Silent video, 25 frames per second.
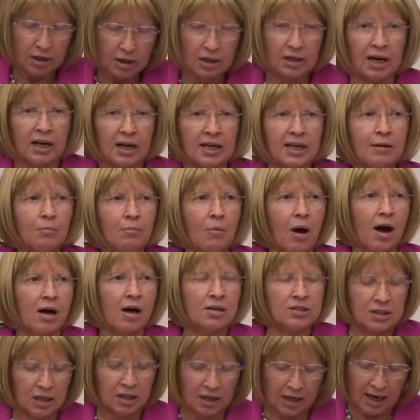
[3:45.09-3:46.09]
Rahim
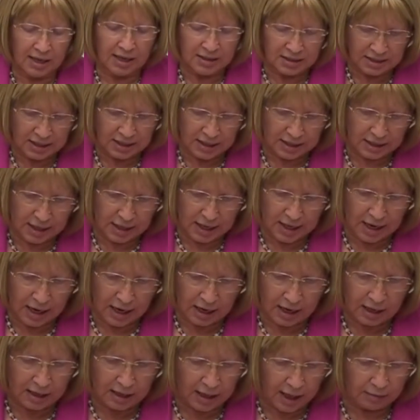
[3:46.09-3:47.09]
ağzı kanserine
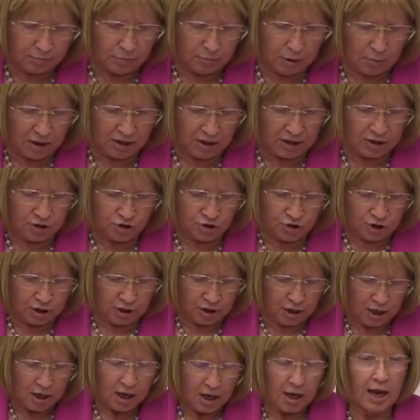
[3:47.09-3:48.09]
yakalanmamak
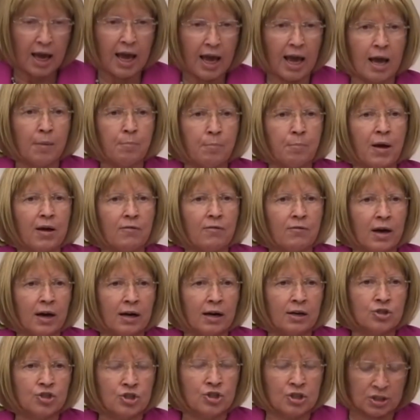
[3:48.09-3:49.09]
için HPV
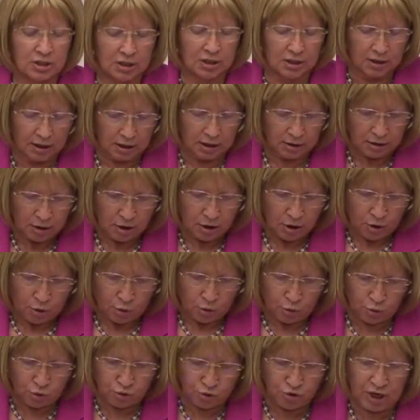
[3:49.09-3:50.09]
aşısının
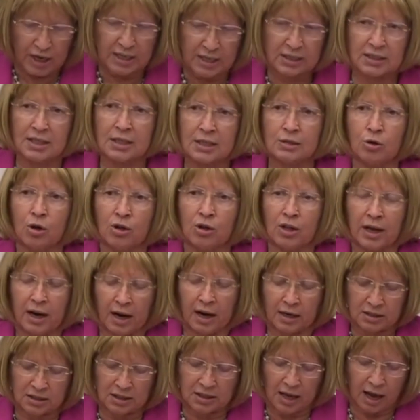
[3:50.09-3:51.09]
ücretsiz
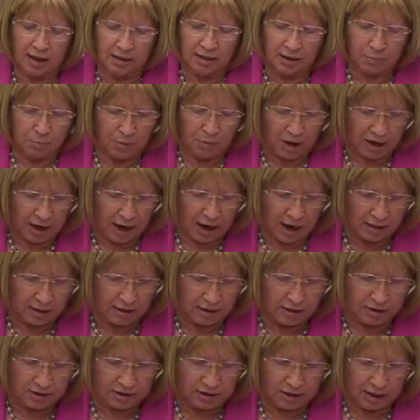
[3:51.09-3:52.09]
olarak Sağlık
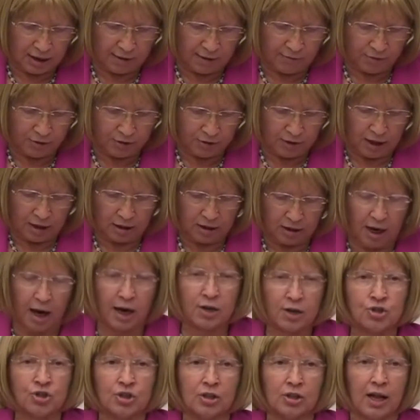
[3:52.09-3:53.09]
Bakanlığı tarafından
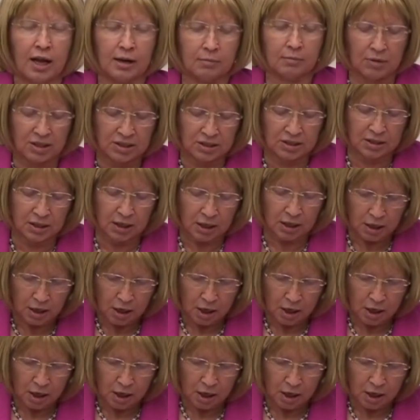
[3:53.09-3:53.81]
karşılanması